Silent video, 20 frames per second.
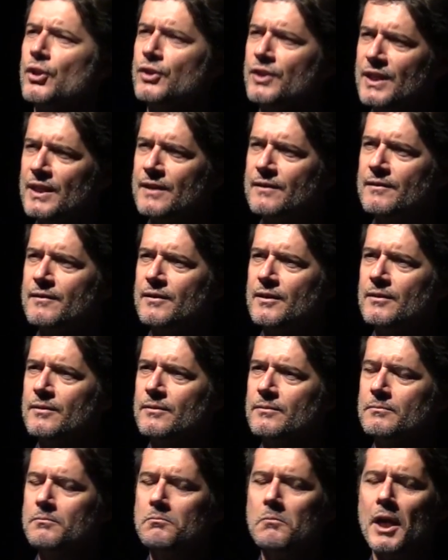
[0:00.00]
diritti
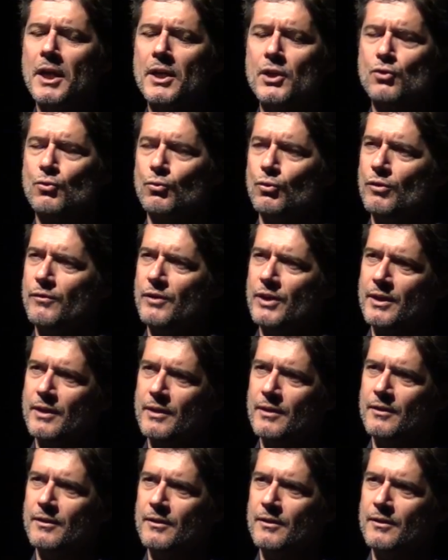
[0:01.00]
e nessun dovere.